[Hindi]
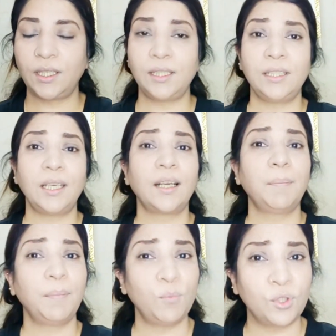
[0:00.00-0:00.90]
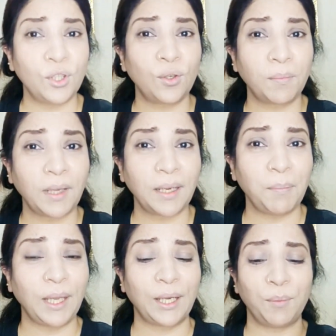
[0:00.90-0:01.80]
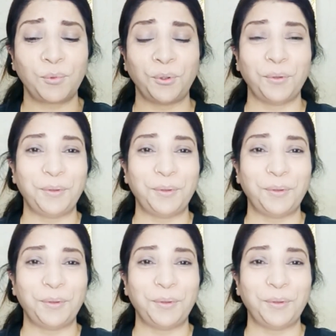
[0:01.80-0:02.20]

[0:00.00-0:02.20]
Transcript: कीजिएगा मुझे और मेरे मेकअप को